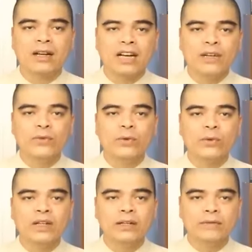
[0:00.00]
Cây phú
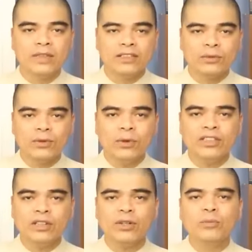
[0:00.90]
quý vẫn sống tốt
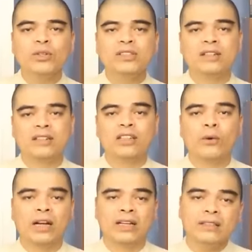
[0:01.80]
trong cái môi trường điều
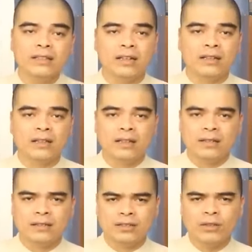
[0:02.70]
hòa lý tưởng
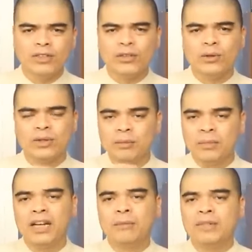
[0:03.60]
trong nhiệt độ từ
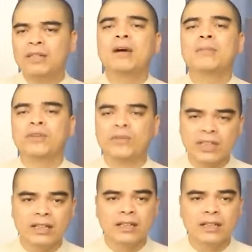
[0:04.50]
15 đến 30 độ C.